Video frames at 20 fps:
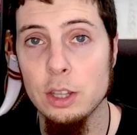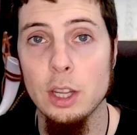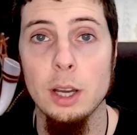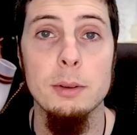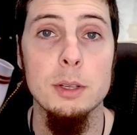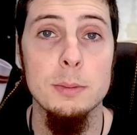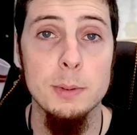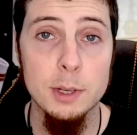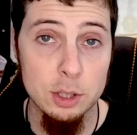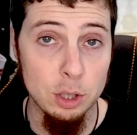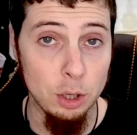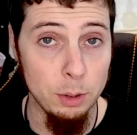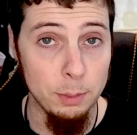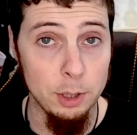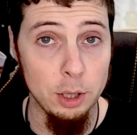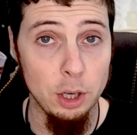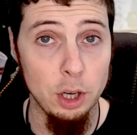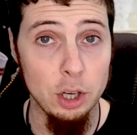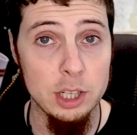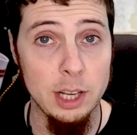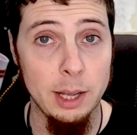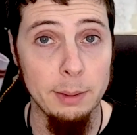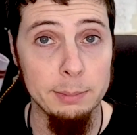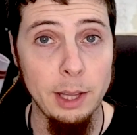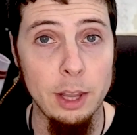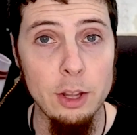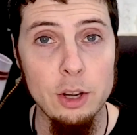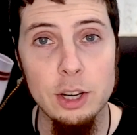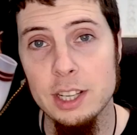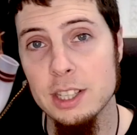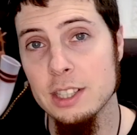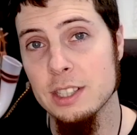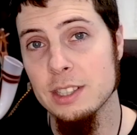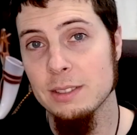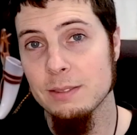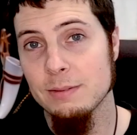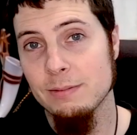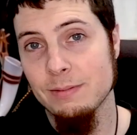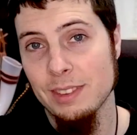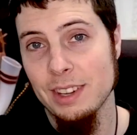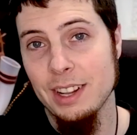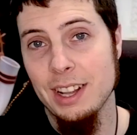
¿No habéis visto el vídeo de los adaptadores?